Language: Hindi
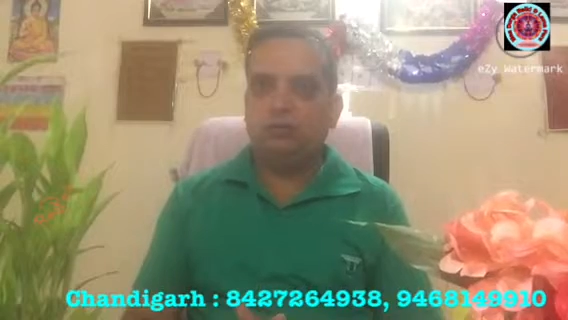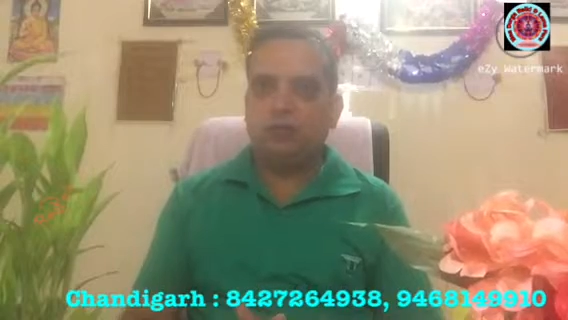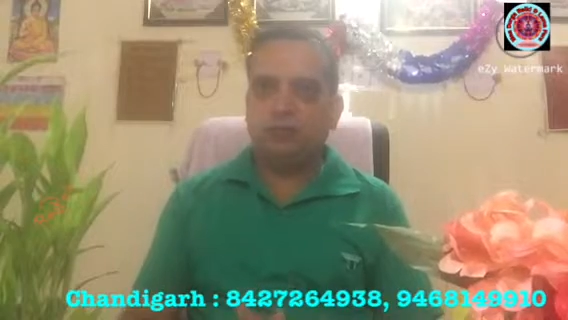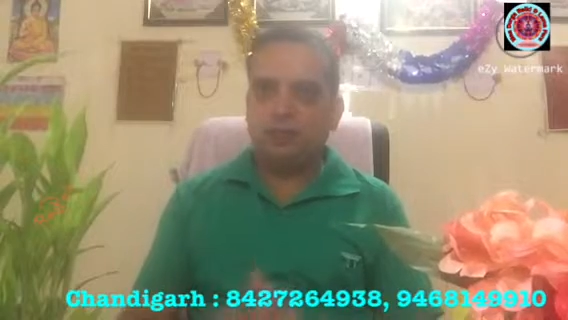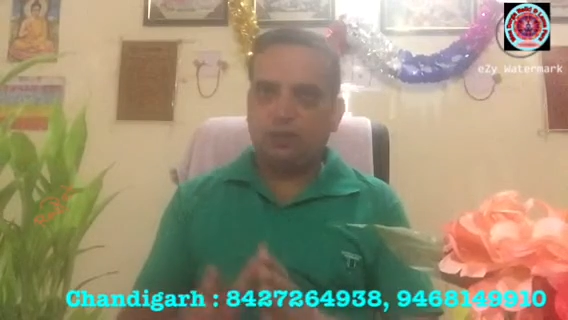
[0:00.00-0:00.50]

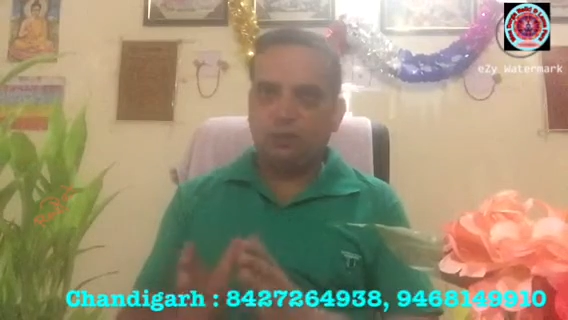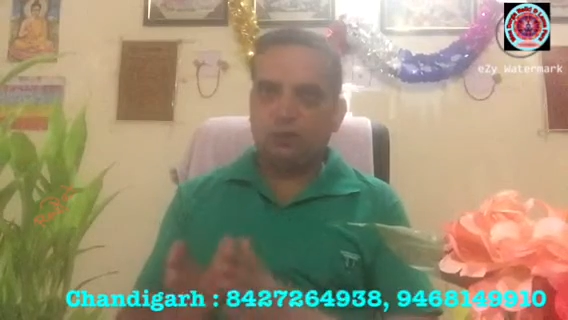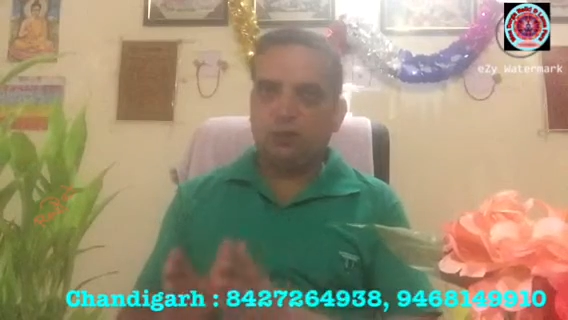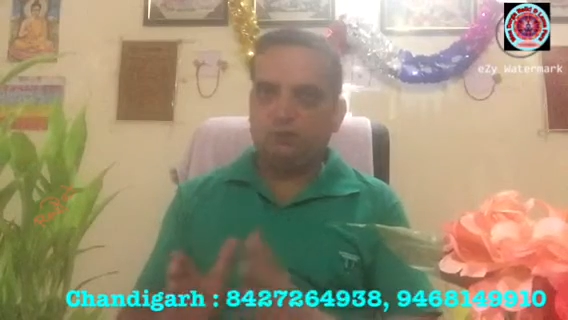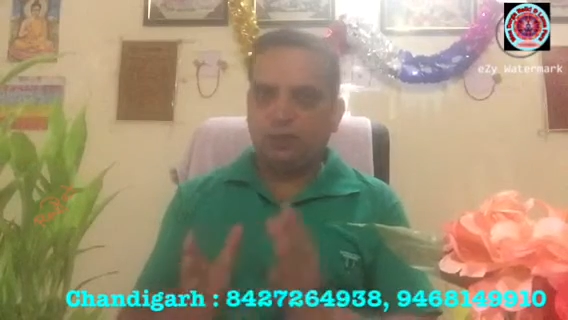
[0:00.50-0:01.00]
मैं ज़्यादा
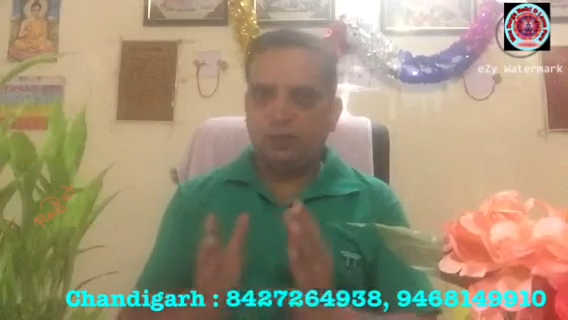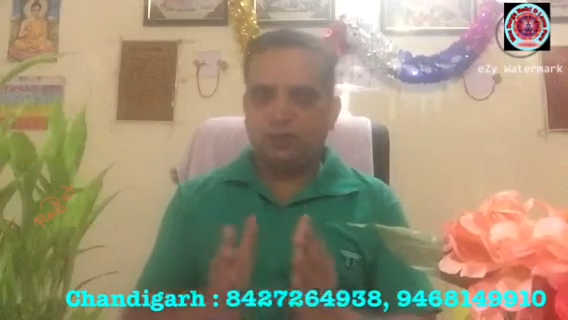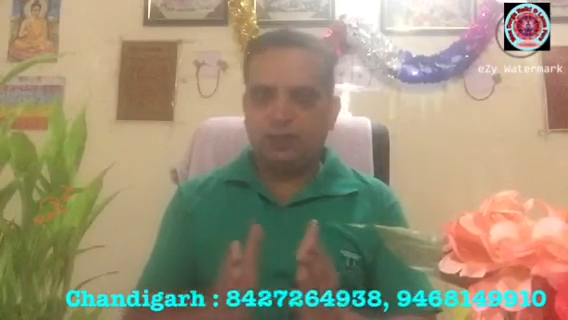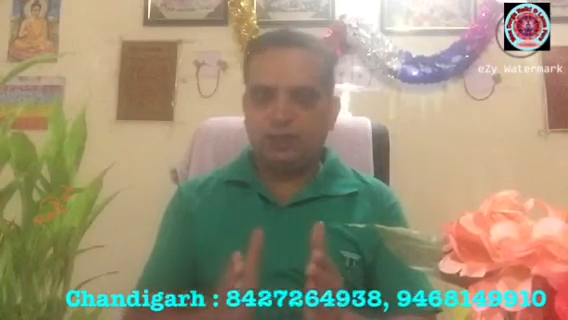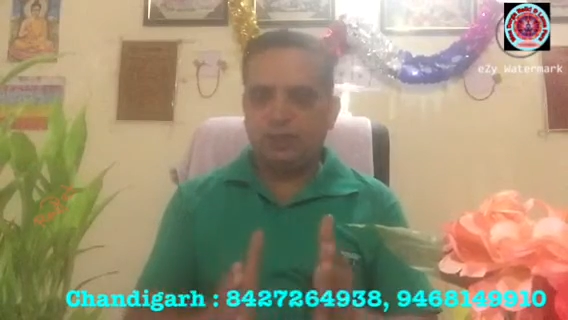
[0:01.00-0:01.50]
कुछ नहीं बहुत
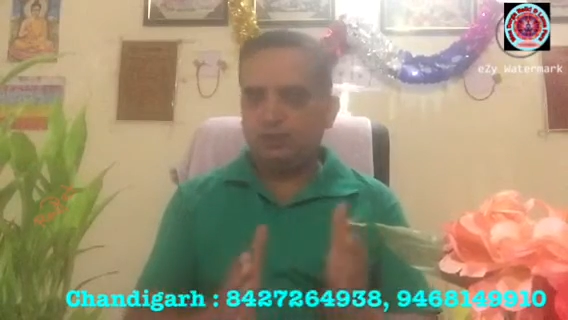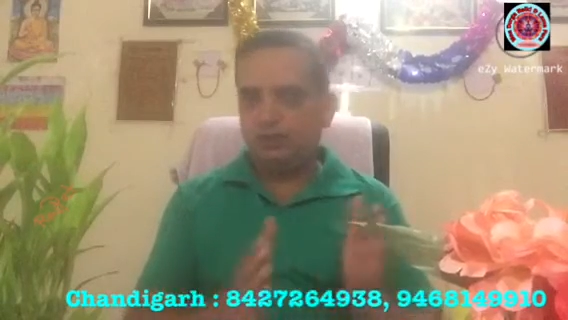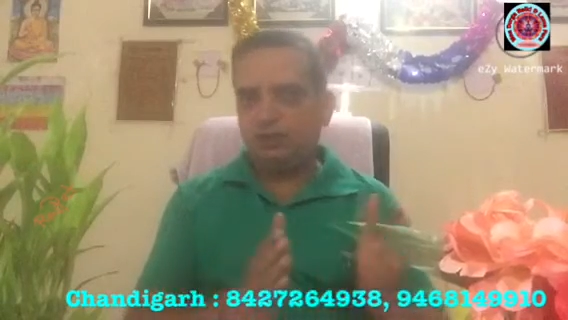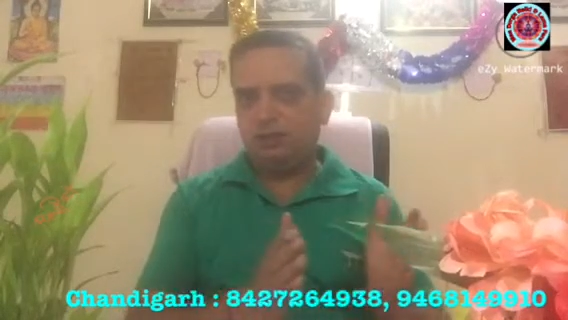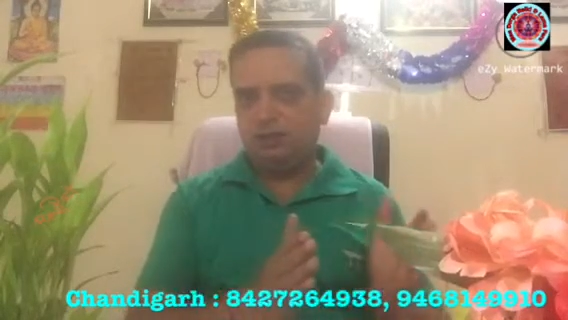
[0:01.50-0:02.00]
ज़्यादा
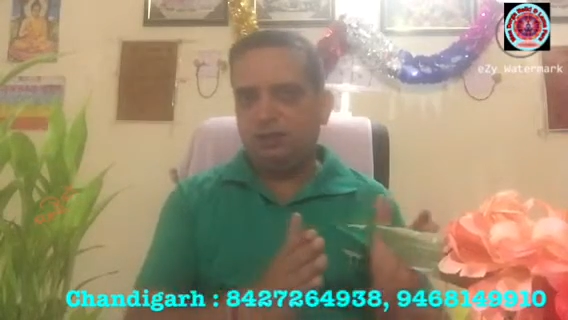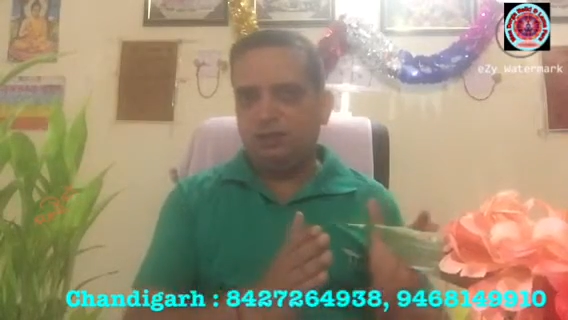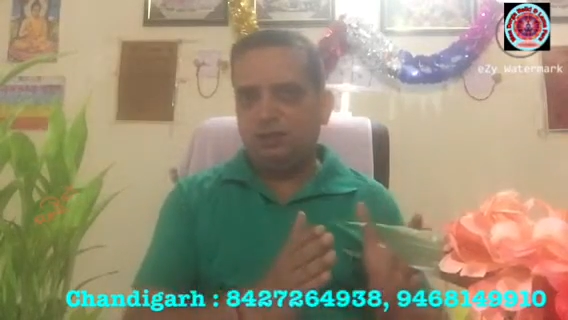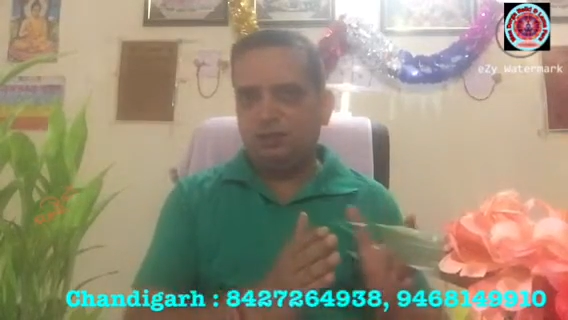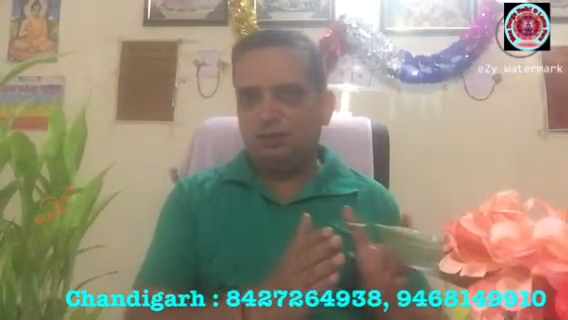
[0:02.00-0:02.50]

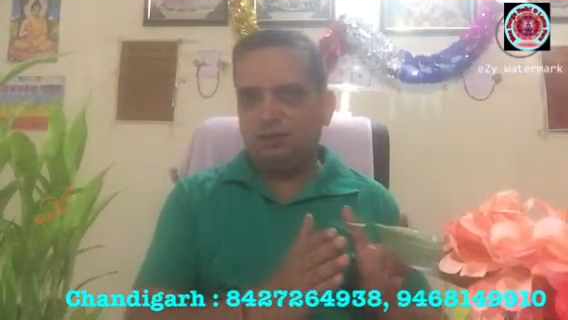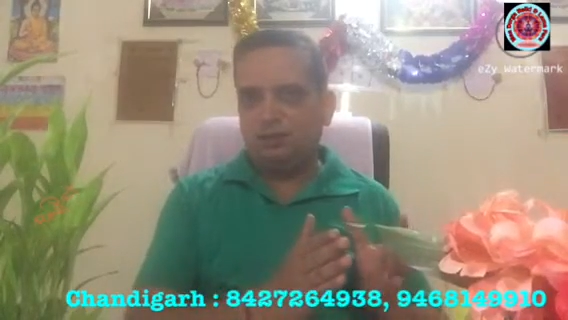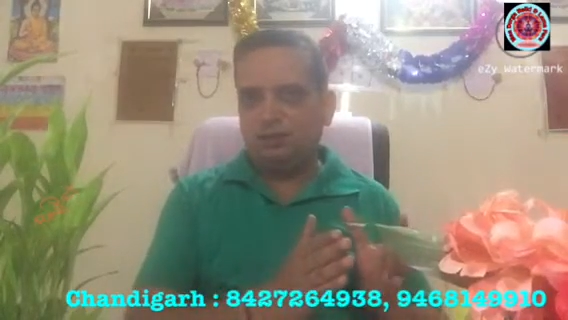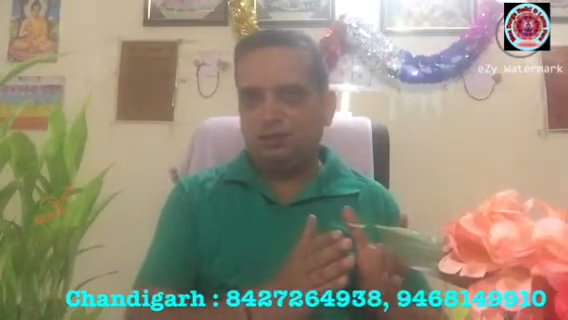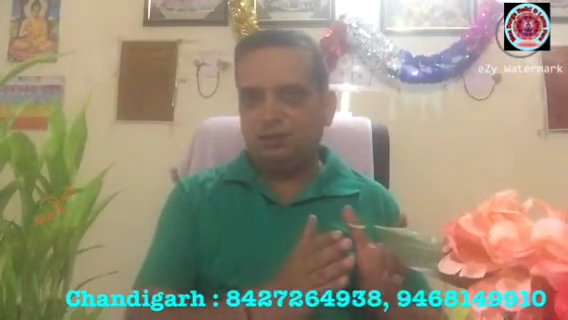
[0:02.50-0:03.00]
इसमें
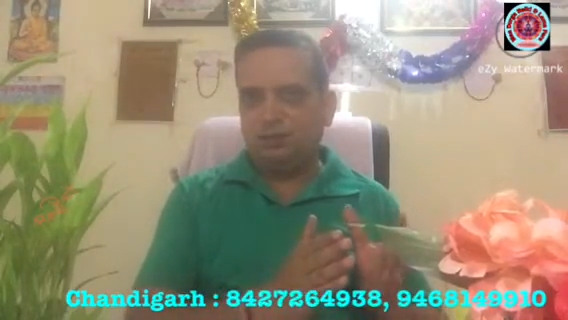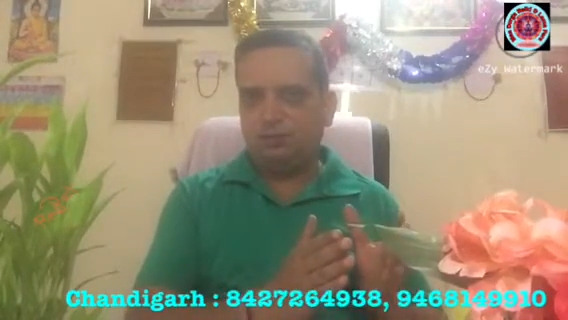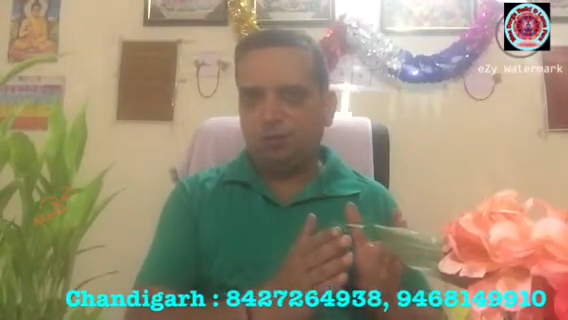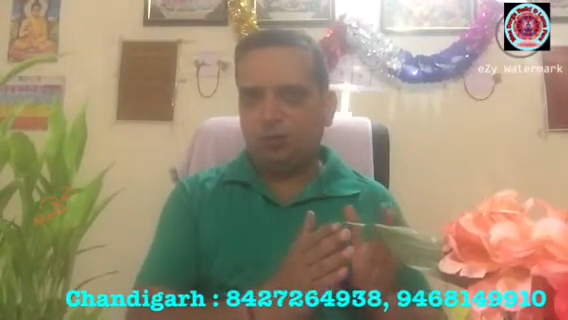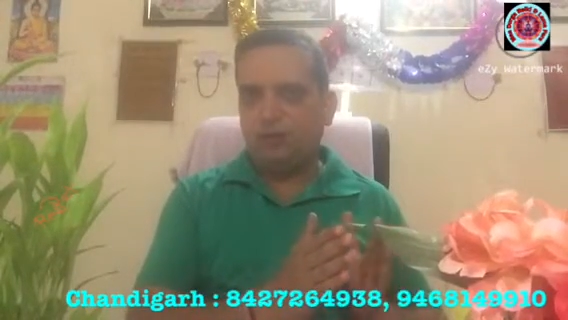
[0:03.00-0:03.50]

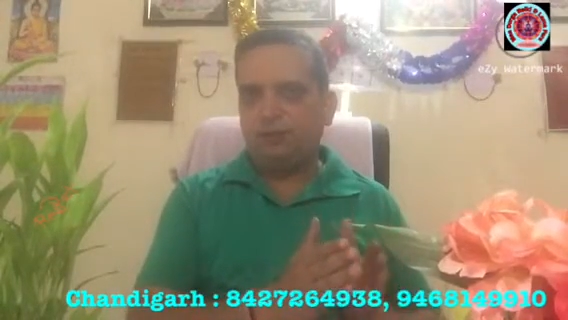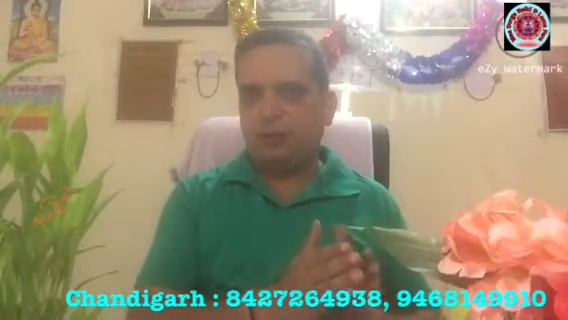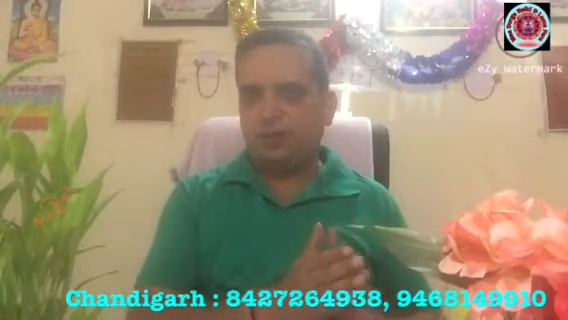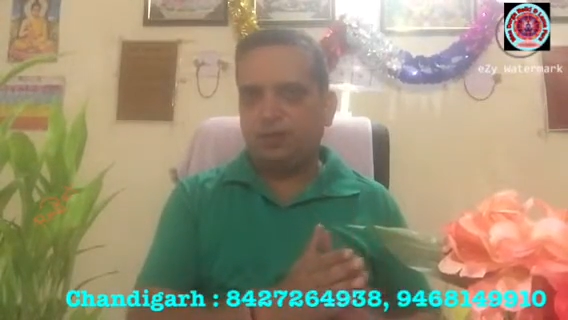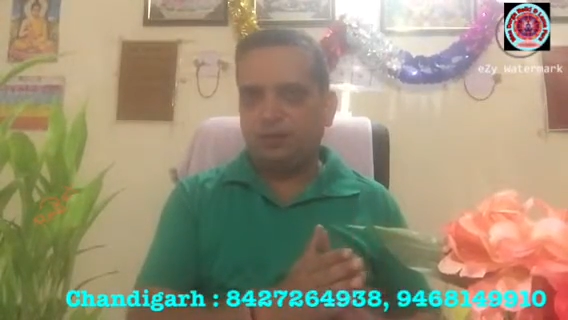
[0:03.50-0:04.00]
बॉडी
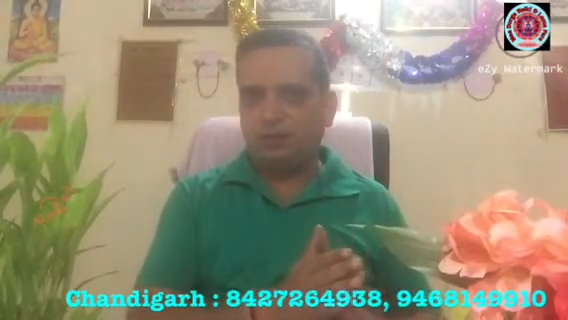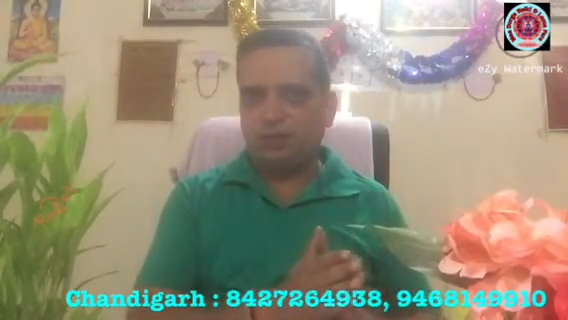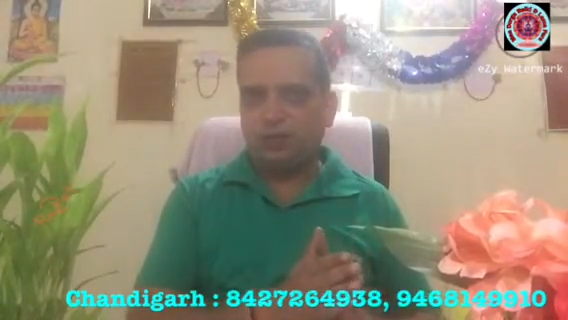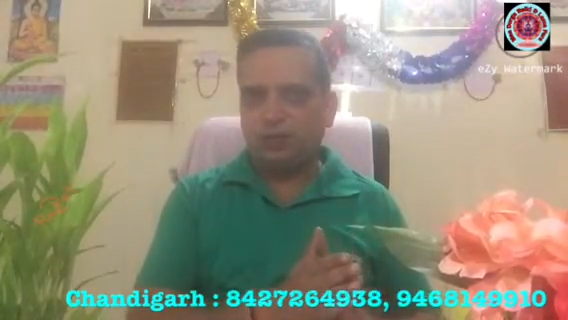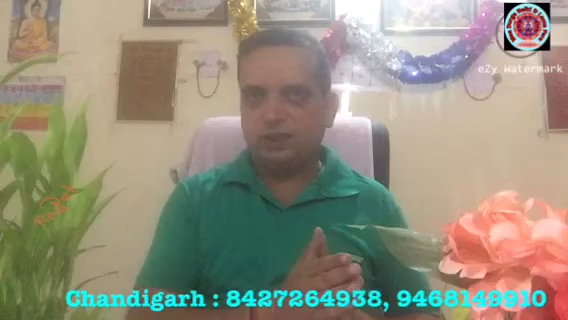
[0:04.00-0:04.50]
पार्ट कवर
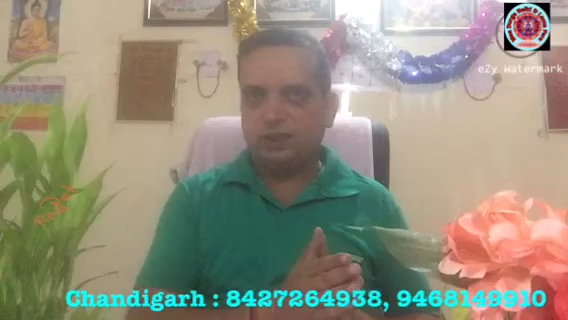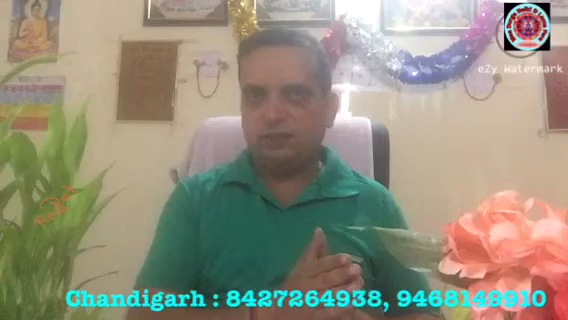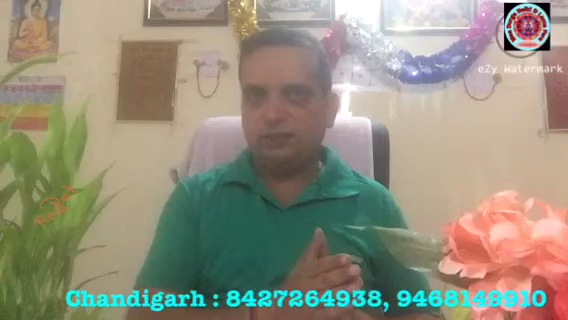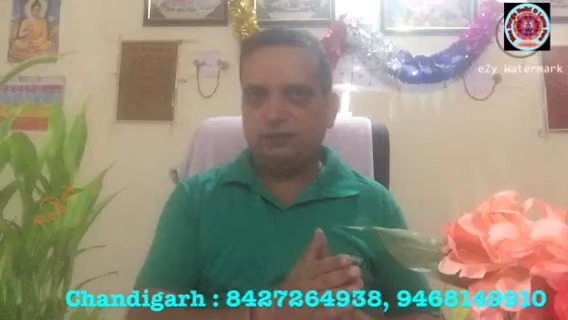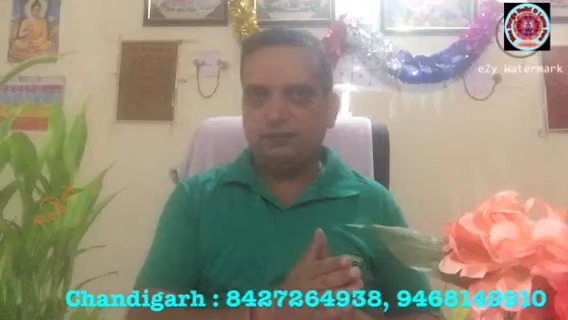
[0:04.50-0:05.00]
हो जाते
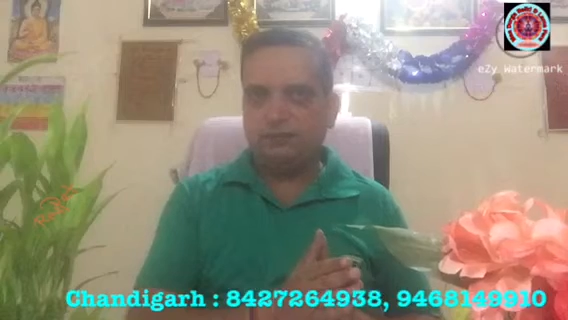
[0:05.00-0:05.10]
हैं